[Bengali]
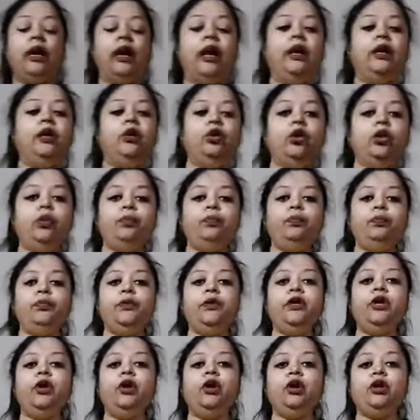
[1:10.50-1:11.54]
ভালো
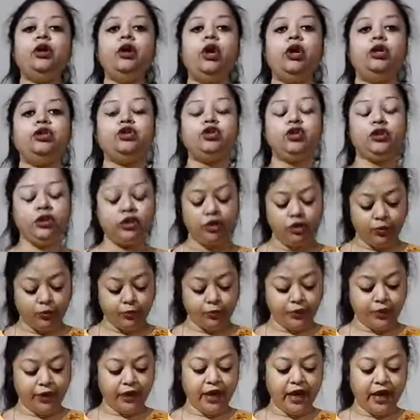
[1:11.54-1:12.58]
পিওর কটনের
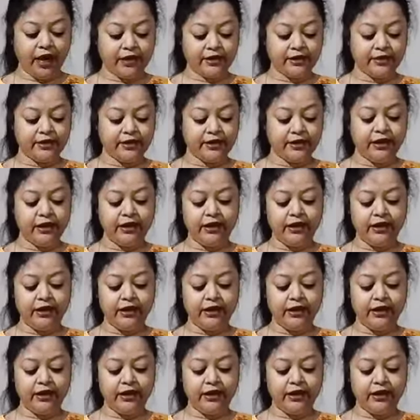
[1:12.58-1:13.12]
ওপরে আছে